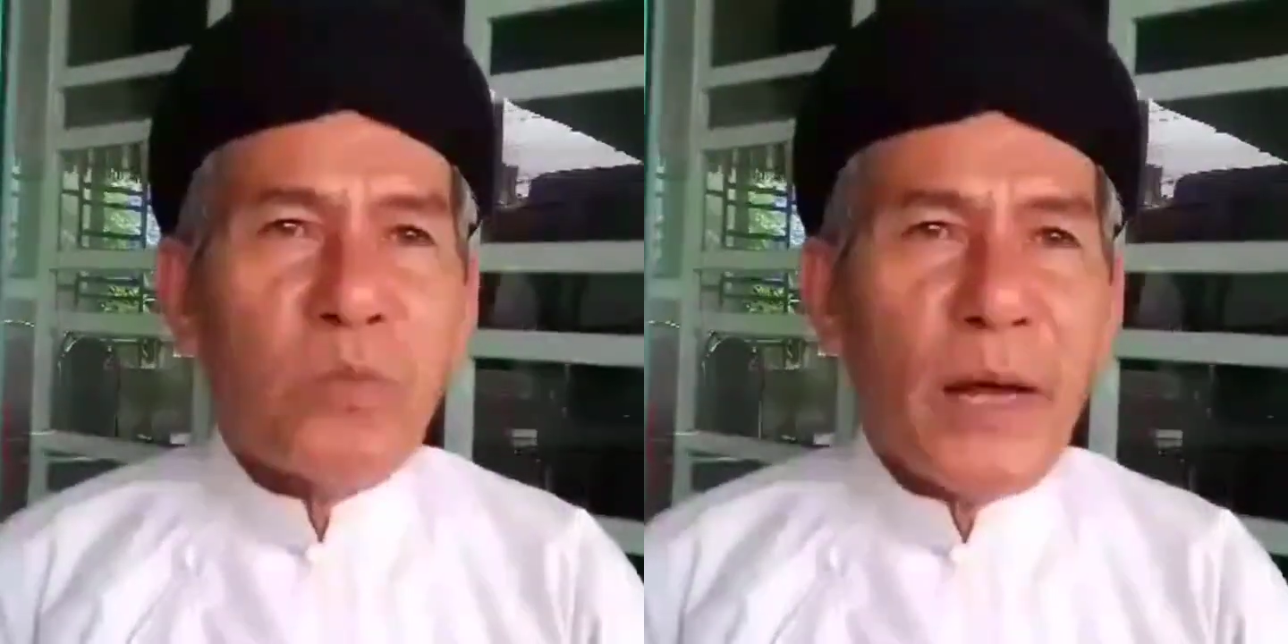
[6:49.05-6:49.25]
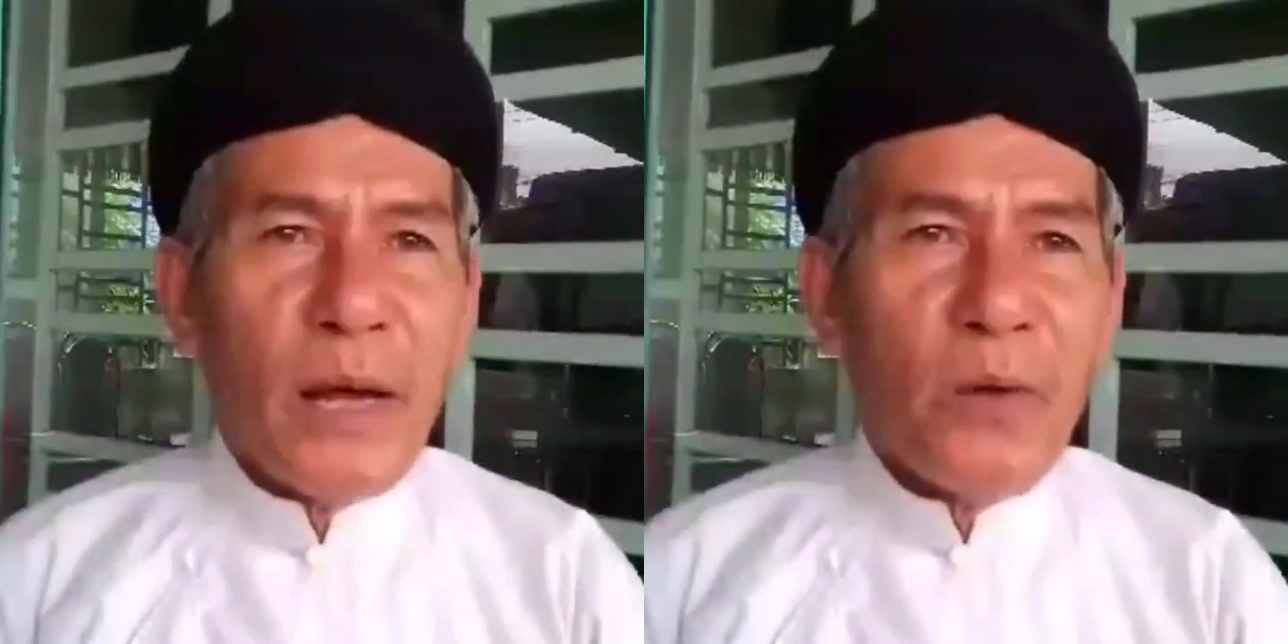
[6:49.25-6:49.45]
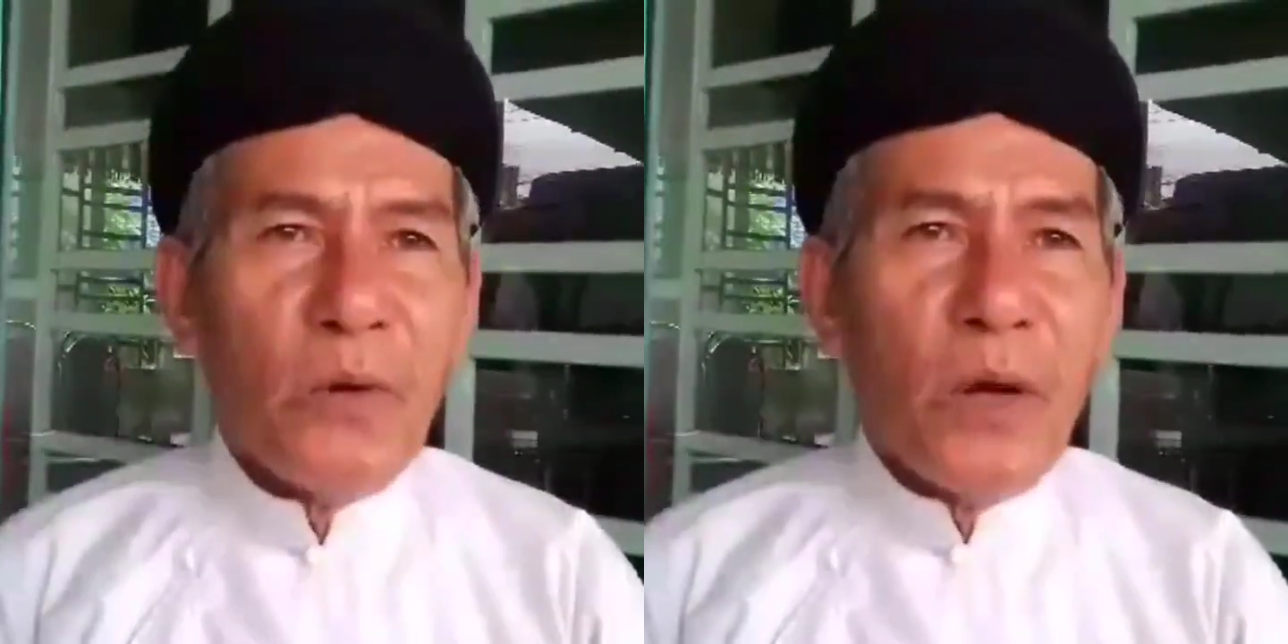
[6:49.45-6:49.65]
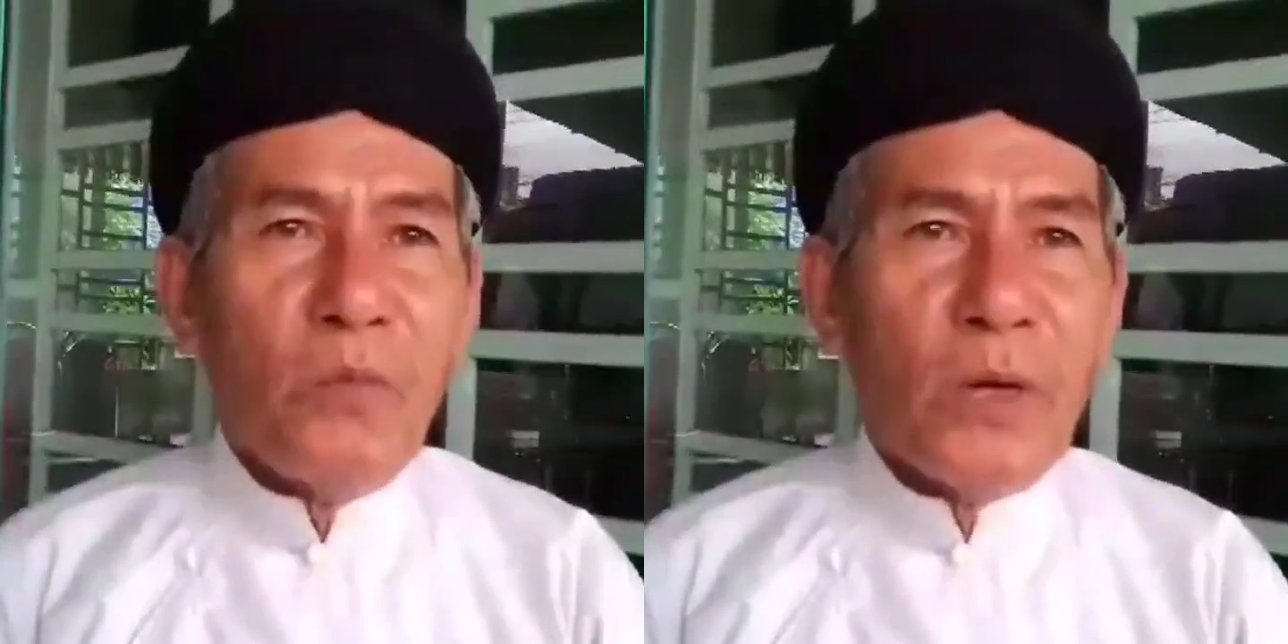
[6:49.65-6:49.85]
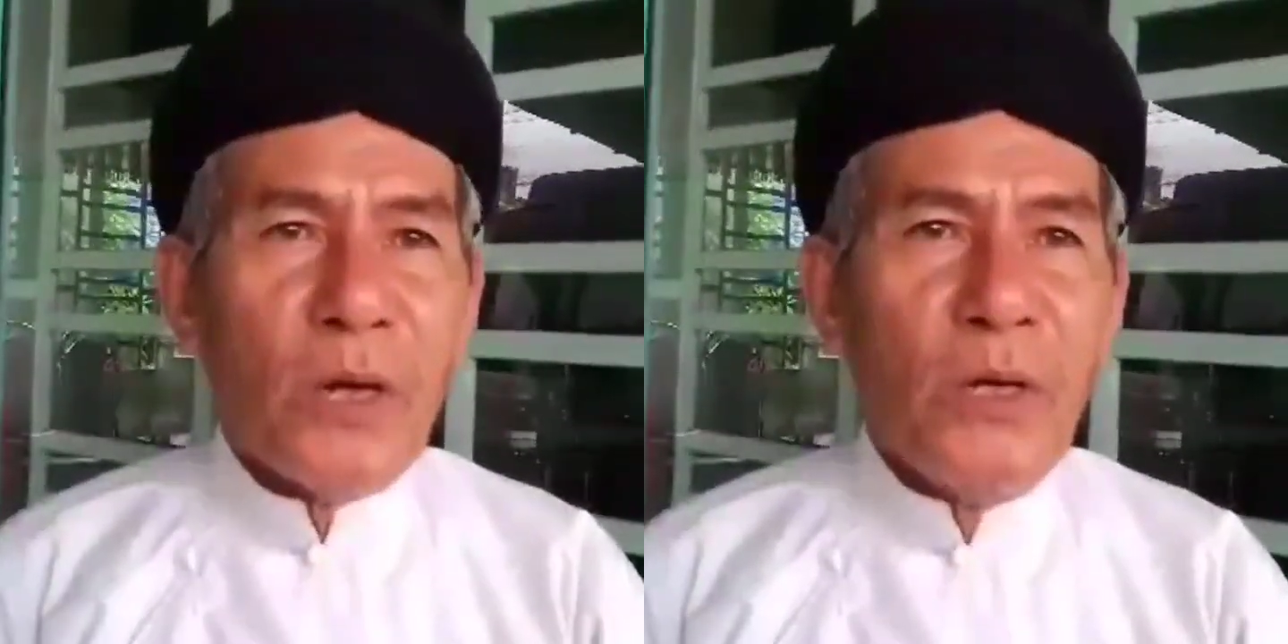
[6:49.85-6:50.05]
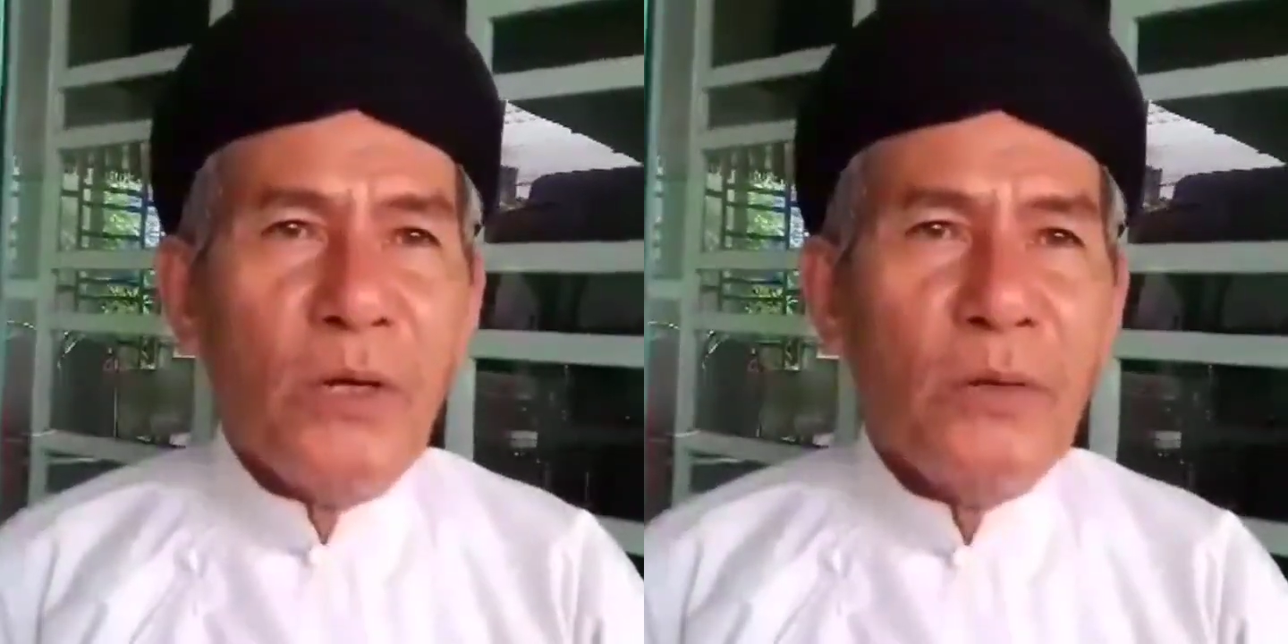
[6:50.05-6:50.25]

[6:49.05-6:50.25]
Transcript: đạo công cử